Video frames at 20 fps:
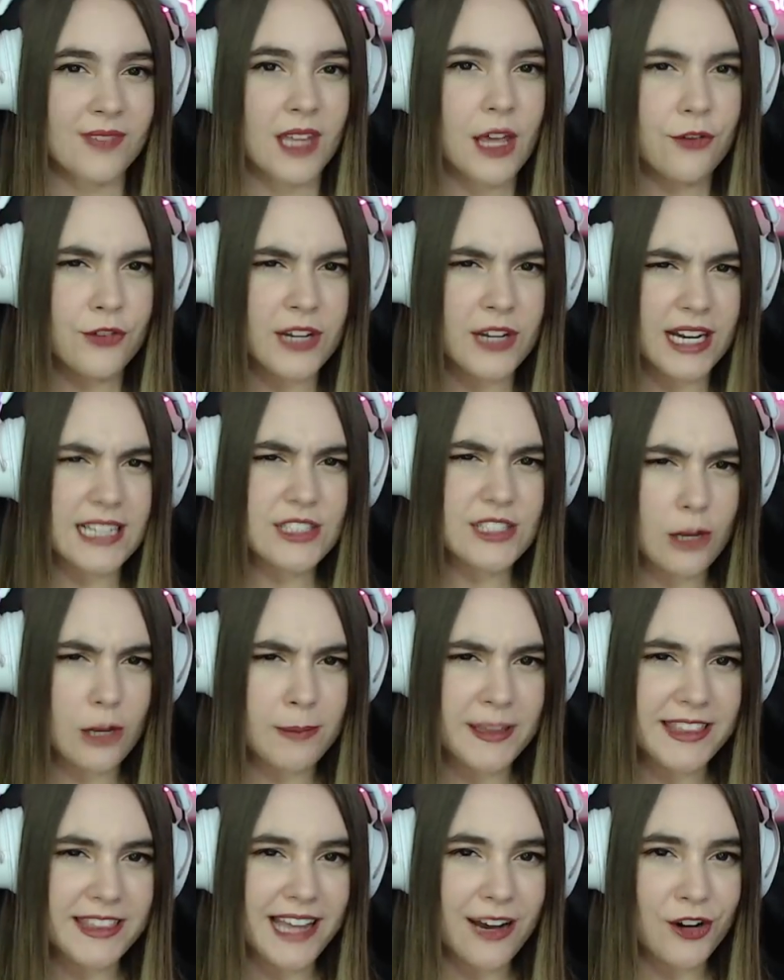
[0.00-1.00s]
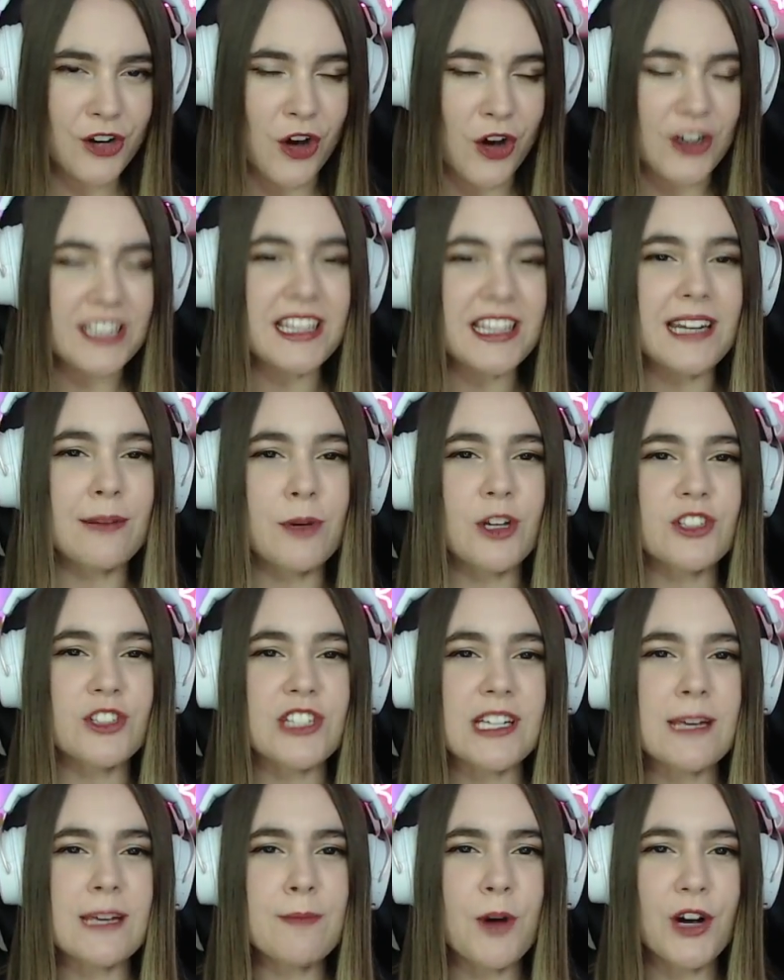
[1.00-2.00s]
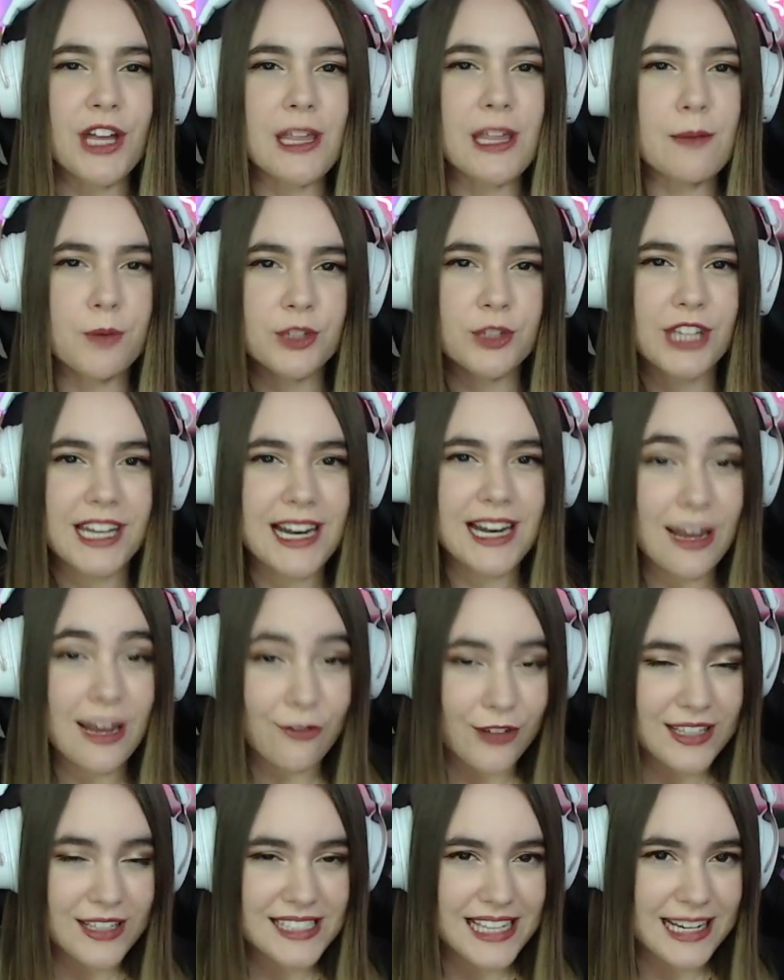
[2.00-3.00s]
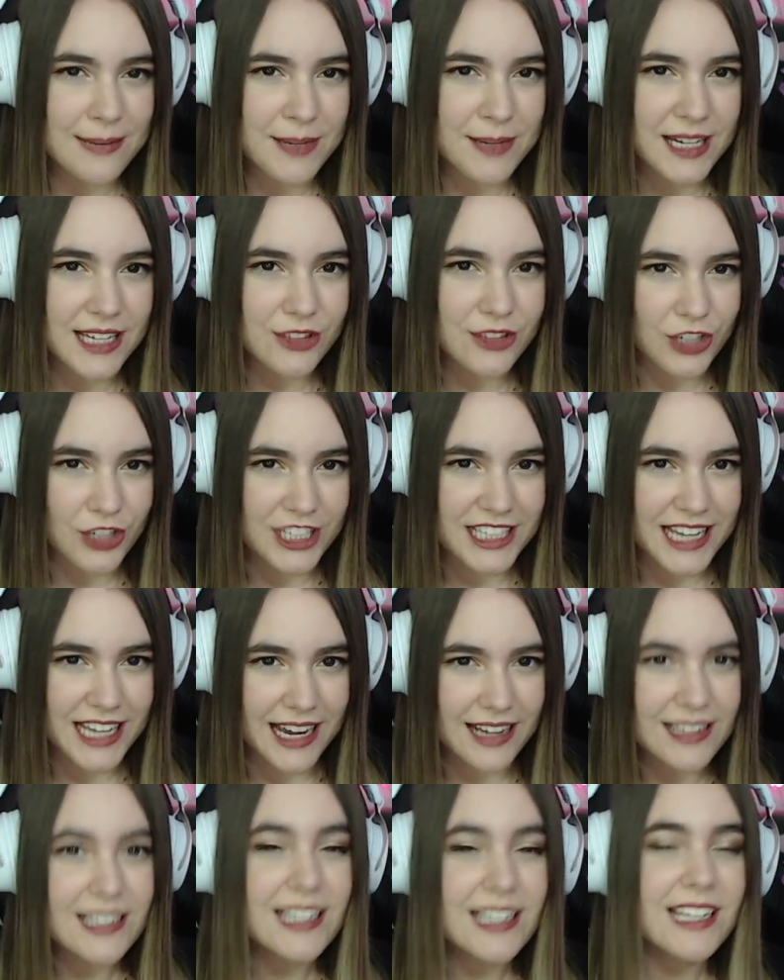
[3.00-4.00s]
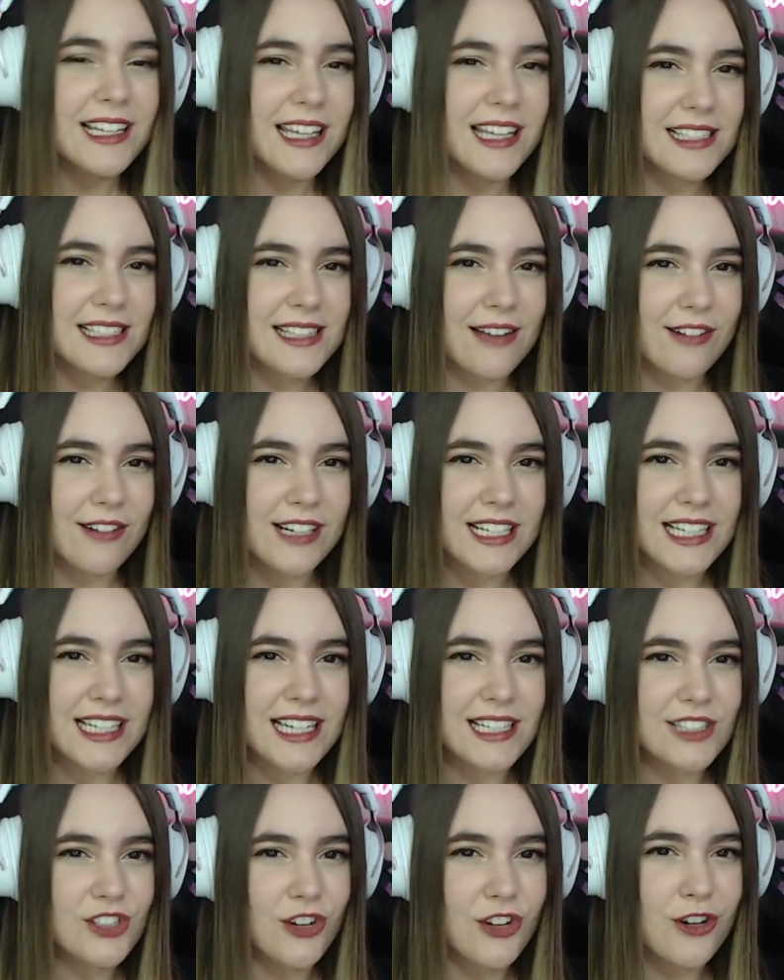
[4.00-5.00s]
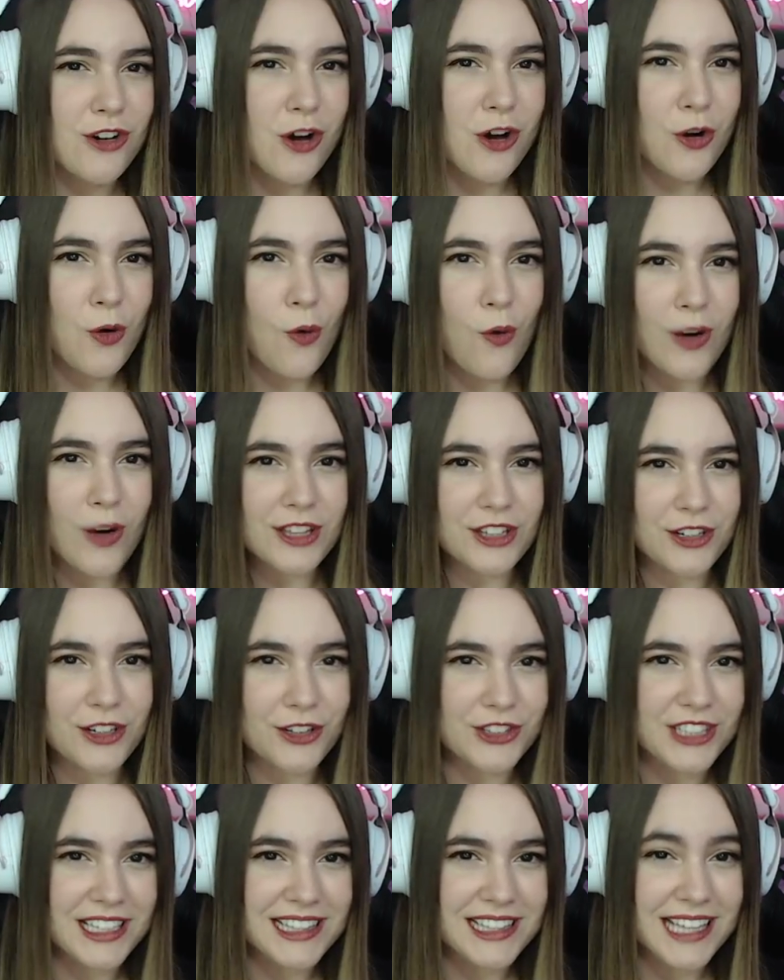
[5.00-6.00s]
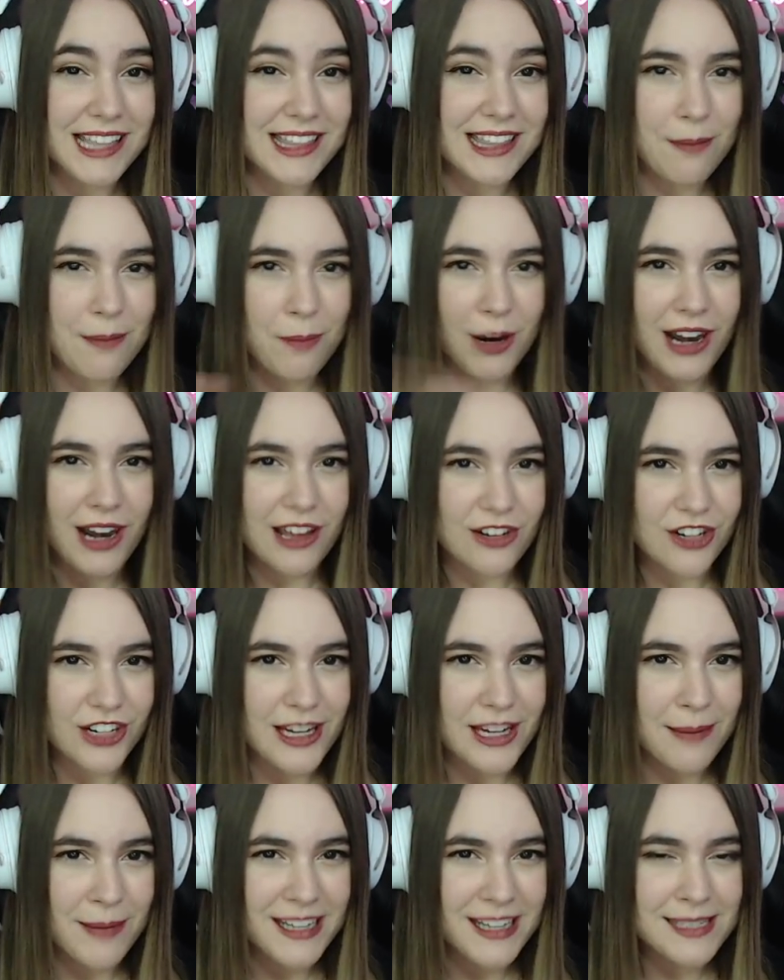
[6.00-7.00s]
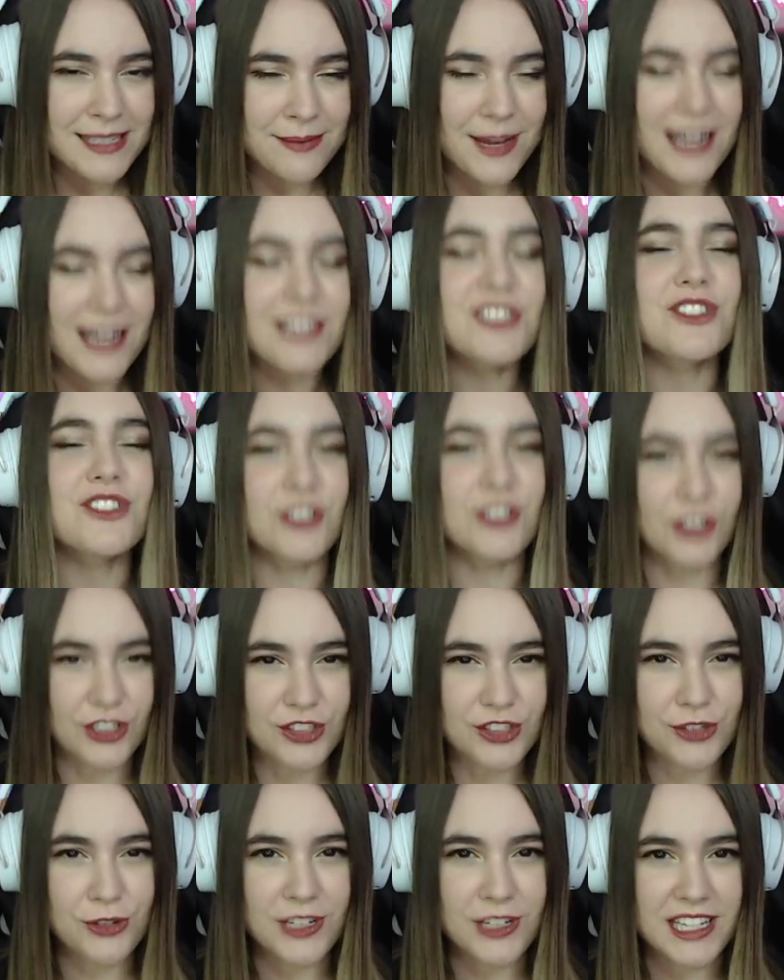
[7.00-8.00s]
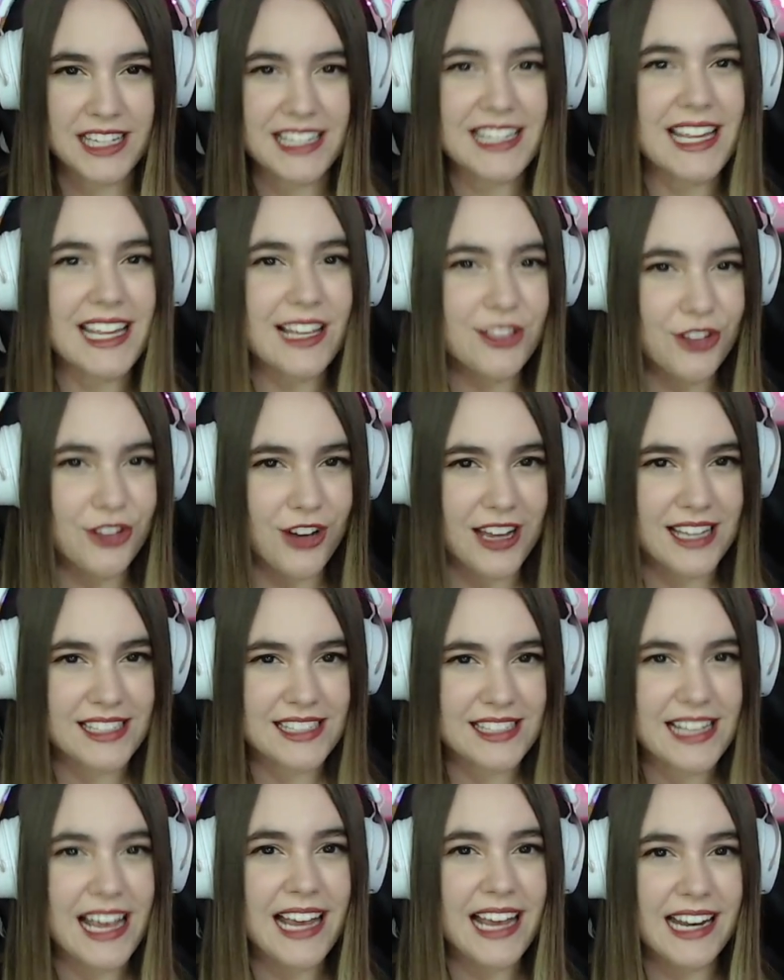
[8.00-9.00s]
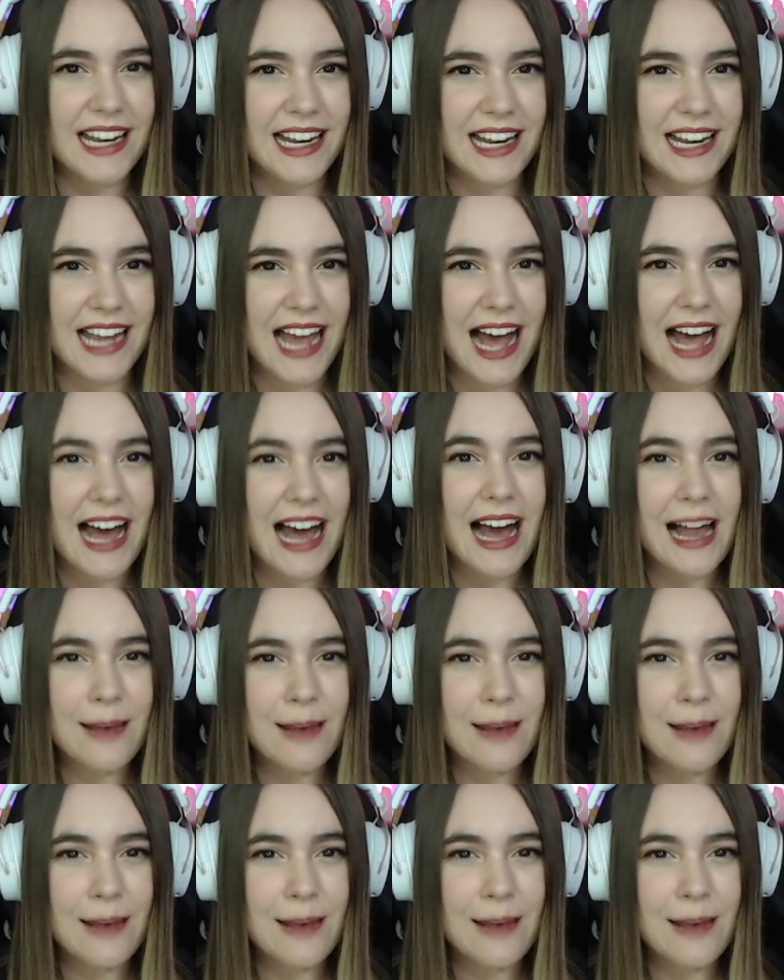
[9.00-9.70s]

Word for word: Finalizó el Pentágono y tenemos los equipos que disputarán la fase eliminatoria. ¿Quieres saber quiénes son los cuatro contendientes por la gloria máxima? Yo soy Suki y esto es LLA al